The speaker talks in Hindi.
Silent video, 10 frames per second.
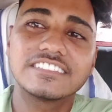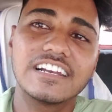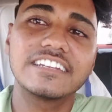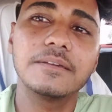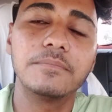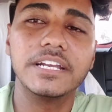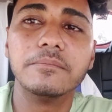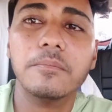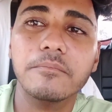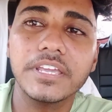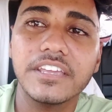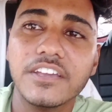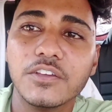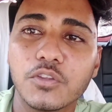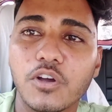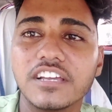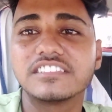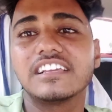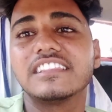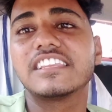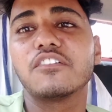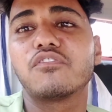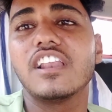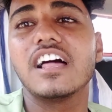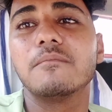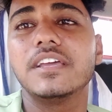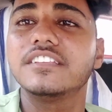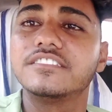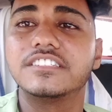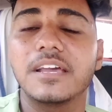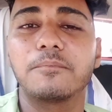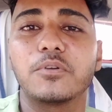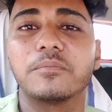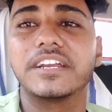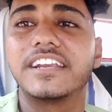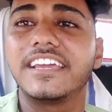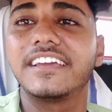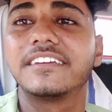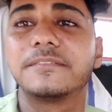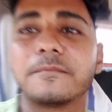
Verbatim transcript: चल रही है बड़ी मम्मी तो गाइज चलते हैं फ़िलहाल में जयपुर में ठीक है